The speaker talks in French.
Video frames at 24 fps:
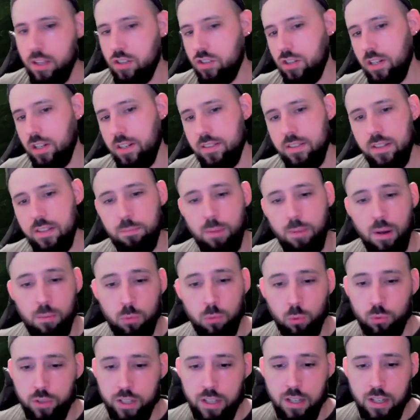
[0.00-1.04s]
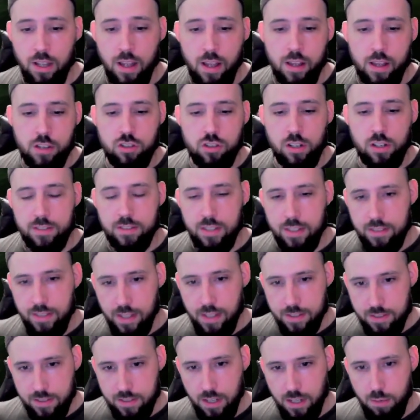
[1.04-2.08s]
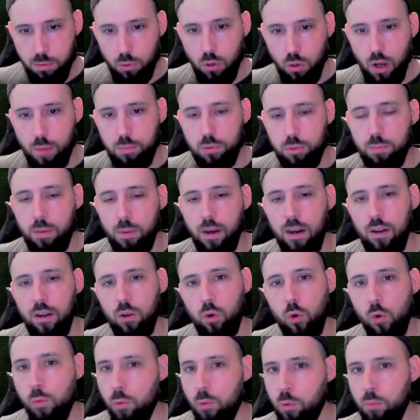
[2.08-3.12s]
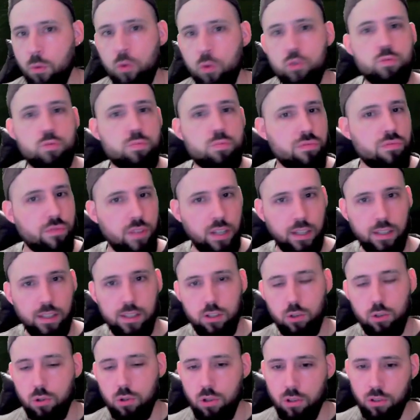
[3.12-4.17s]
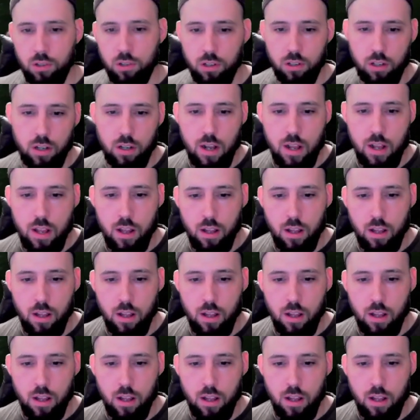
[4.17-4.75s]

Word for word: Je les ai pas montés. Je les ai testés pour la plupart au moment où je pouvais recall encore.